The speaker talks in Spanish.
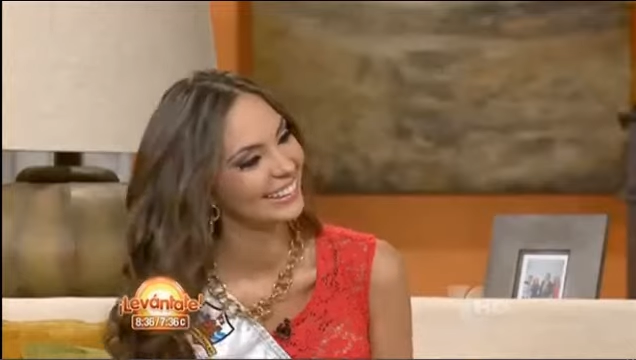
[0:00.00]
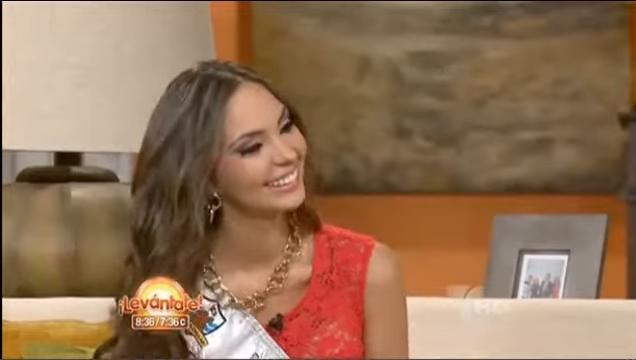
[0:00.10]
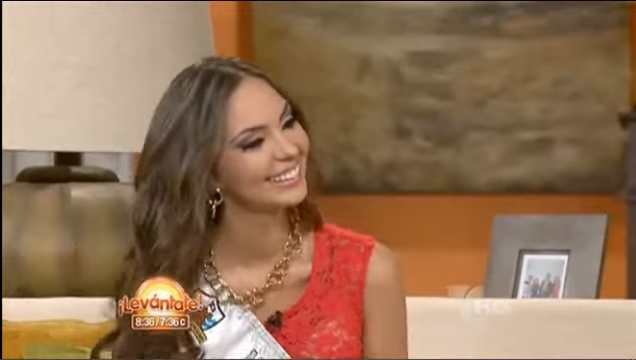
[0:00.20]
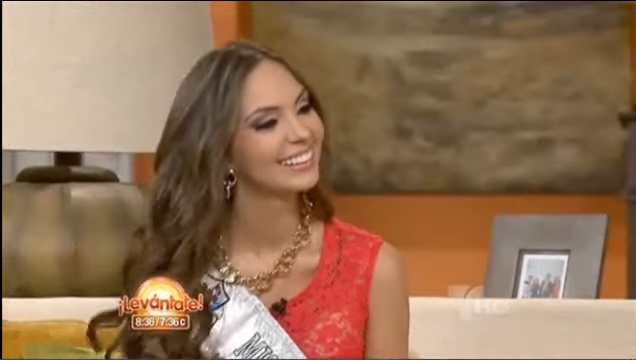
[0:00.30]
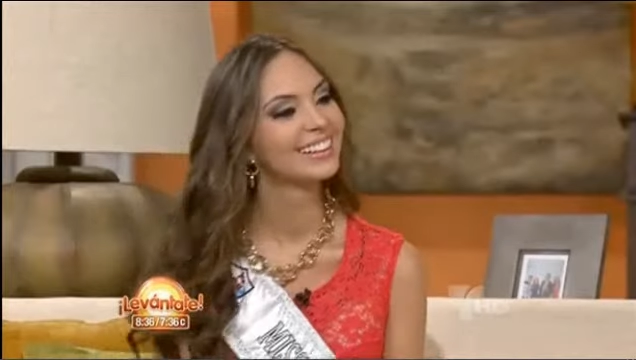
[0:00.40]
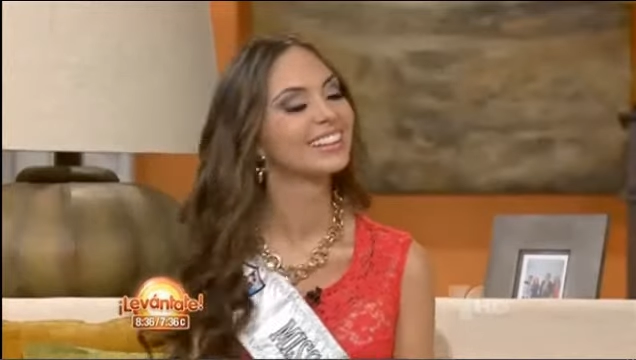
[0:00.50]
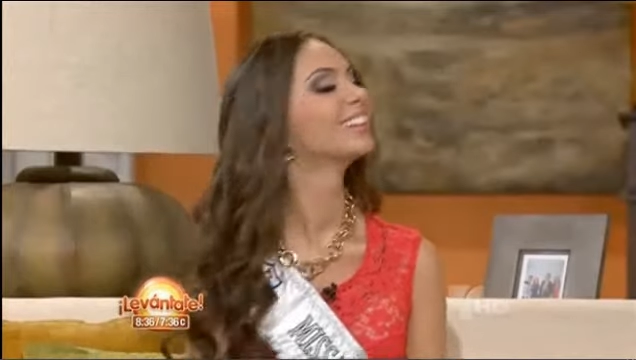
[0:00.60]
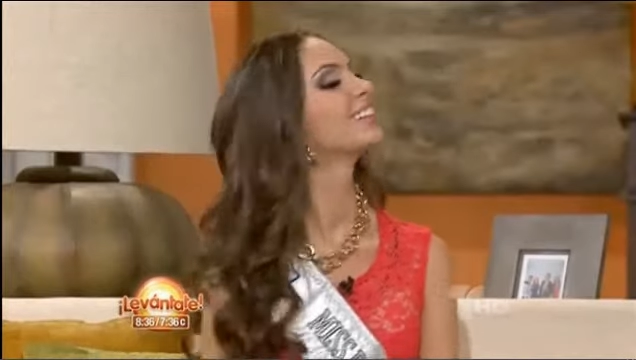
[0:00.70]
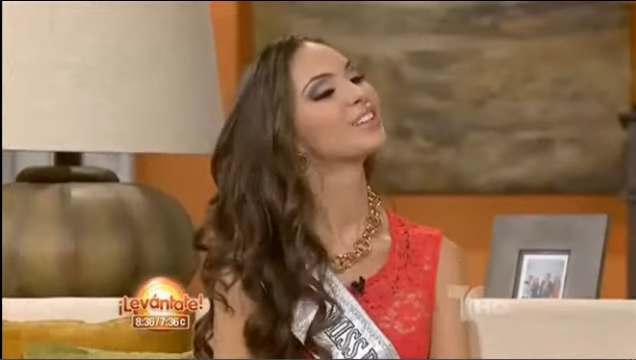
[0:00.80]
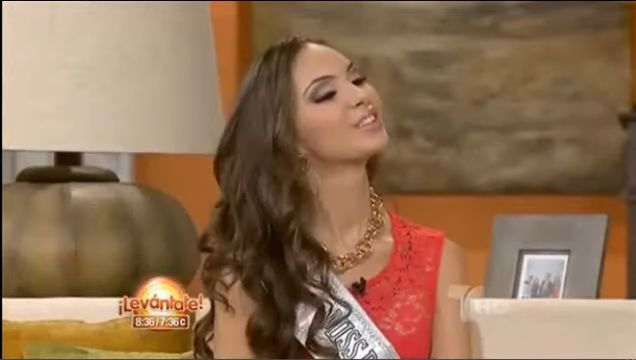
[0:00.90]
¿Giancarlo
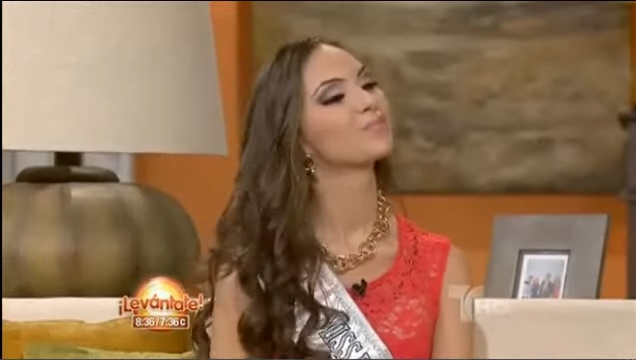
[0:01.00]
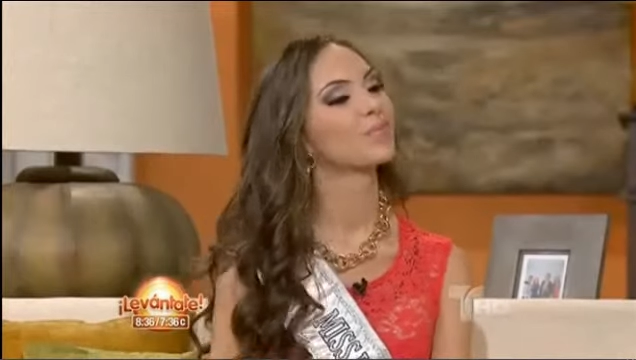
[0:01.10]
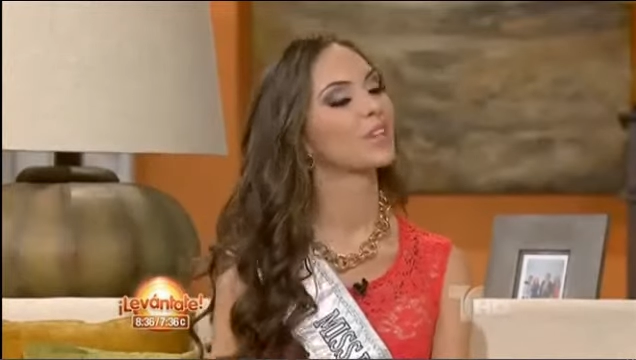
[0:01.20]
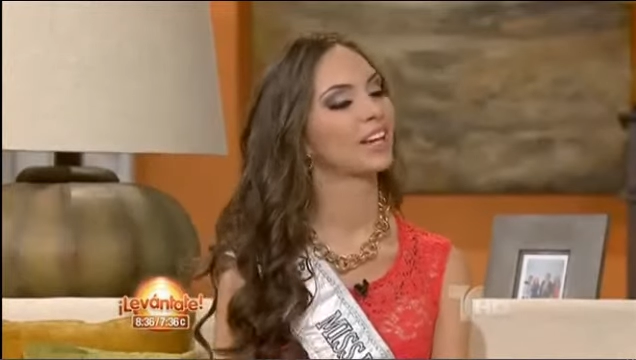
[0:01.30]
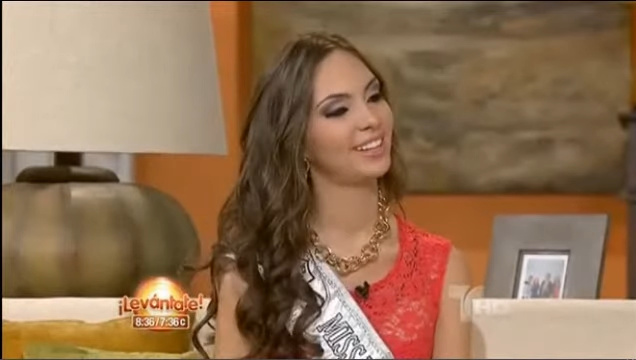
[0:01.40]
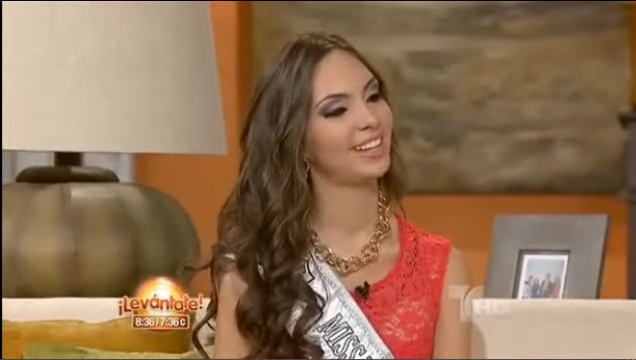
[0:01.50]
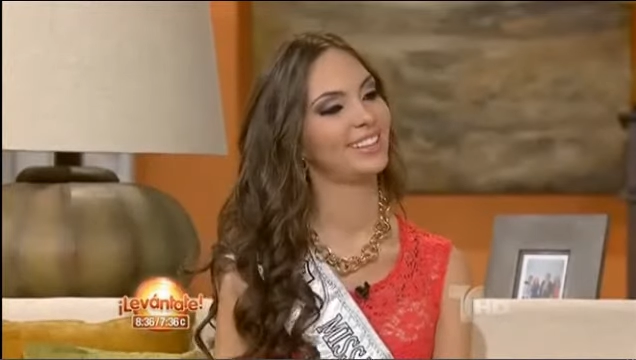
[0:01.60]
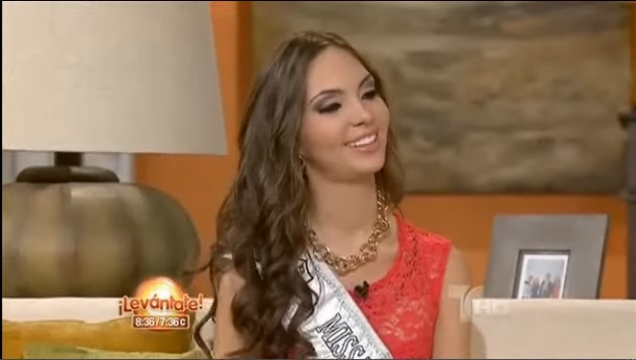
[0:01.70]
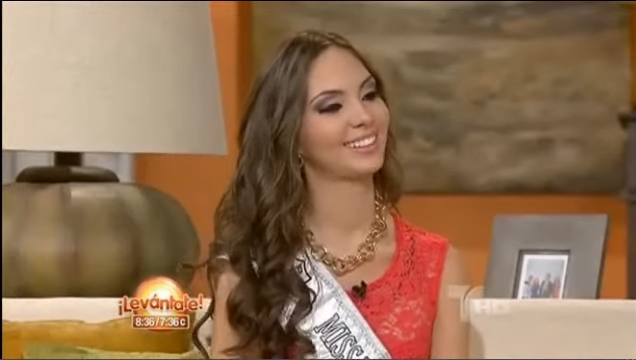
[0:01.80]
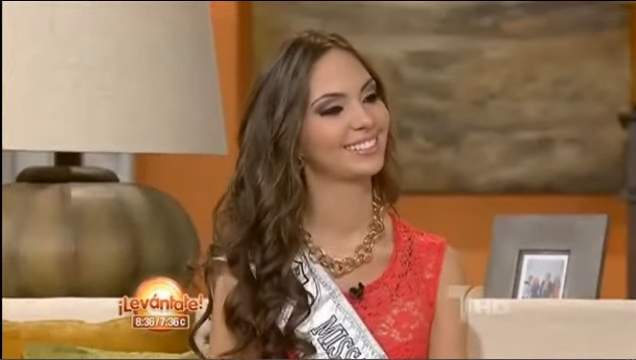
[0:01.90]
Canela?
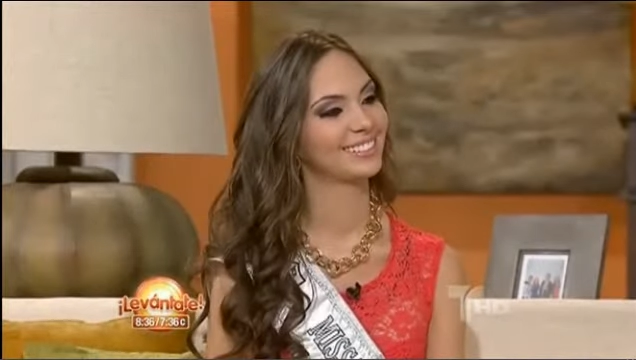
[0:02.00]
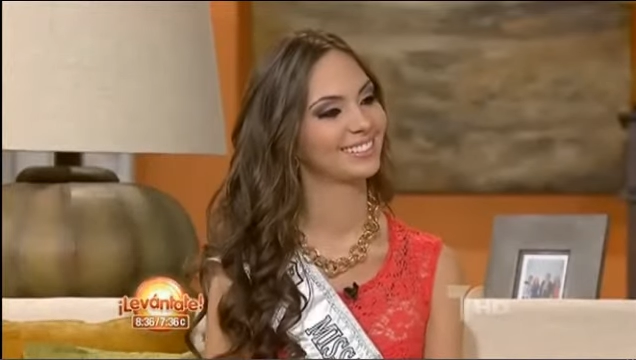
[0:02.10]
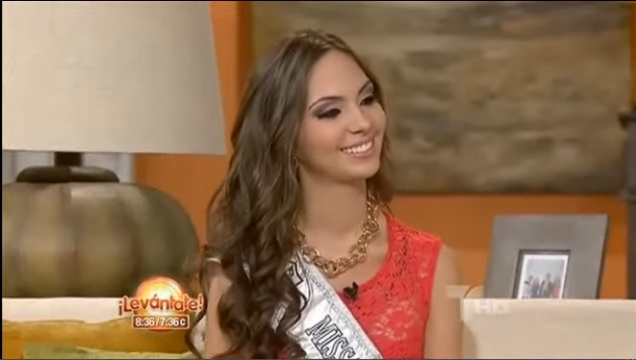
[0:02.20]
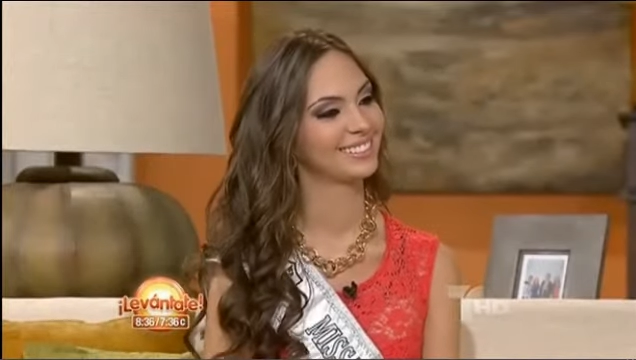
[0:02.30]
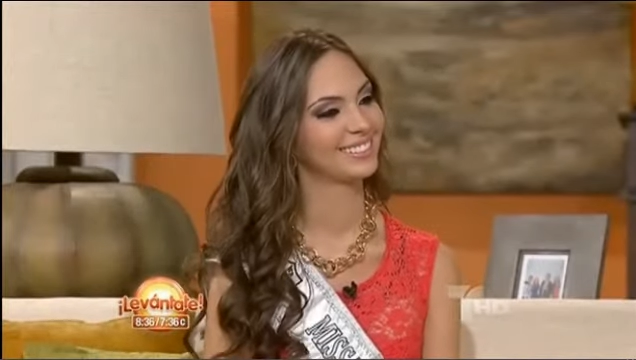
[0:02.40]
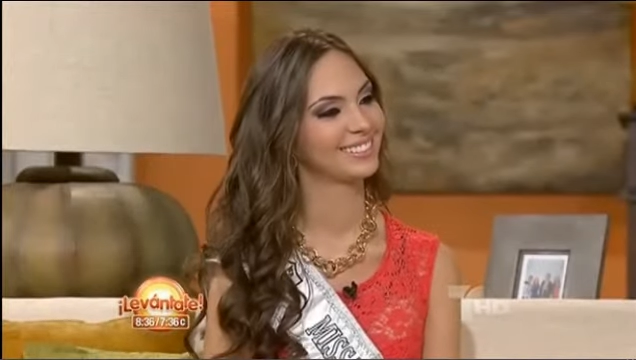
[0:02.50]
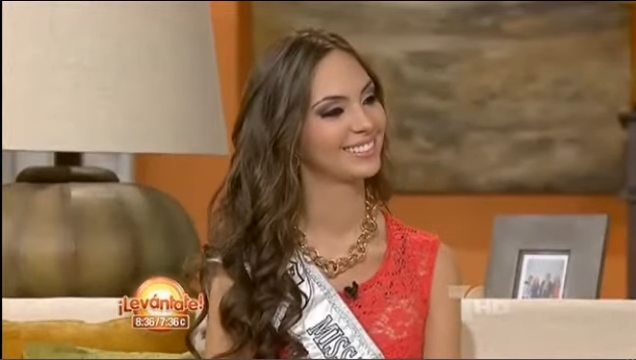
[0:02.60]
Cantante. Ajá.